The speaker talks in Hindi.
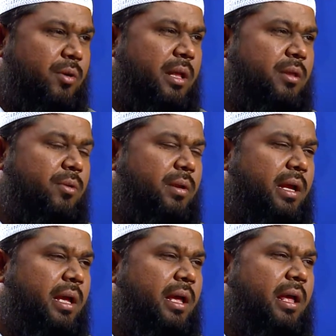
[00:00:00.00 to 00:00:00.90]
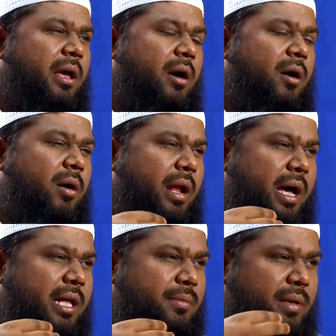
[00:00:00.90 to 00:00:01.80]
होना ज़रूरी है और
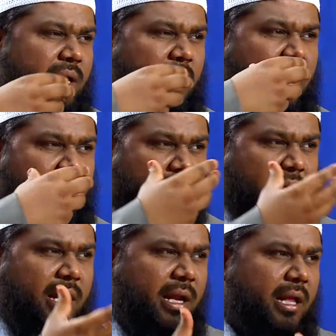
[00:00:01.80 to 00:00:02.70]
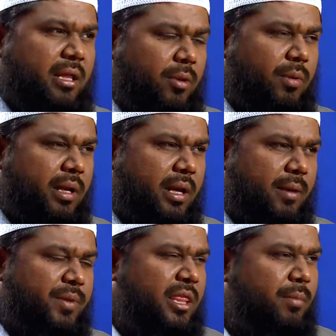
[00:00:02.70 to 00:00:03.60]
आदमी का इकरार करना ज़रूरी है
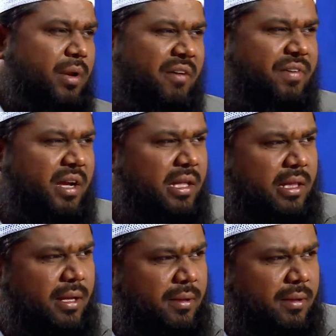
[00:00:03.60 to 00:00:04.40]
जैसे मुनाफिकीन थे